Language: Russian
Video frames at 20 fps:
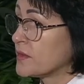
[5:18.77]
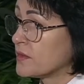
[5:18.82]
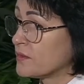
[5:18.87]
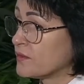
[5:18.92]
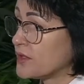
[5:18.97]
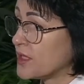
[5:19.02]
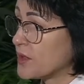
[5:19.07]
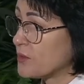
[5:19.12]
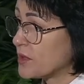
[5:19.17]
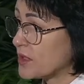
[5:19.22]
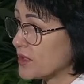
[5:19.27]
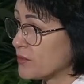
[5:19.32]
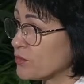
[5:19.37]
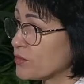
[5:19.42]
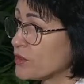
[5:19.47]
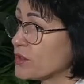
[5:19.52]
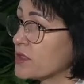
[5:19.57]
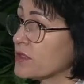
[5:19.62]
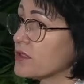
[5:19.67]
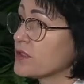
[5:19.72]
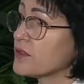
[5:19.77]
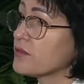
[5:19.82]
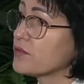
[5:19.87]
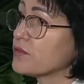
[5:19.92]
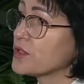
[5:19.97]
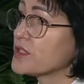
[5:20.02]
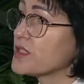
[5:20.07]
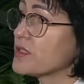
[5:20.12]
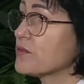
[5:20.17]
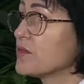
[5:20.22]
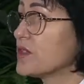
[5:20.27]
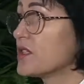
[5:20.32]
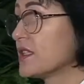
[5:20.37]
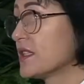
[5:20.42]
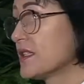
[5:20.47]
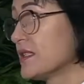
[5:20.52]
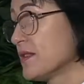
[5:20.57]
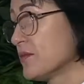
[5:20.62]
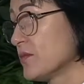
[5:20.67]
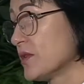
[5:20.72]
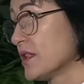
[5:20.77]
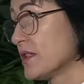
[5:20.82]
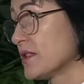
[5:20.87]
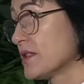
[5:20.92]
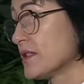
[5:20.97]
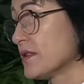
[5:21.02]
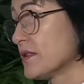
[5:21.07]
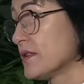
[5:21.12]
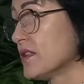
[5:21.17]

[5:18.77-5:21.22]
Время работы 8-17.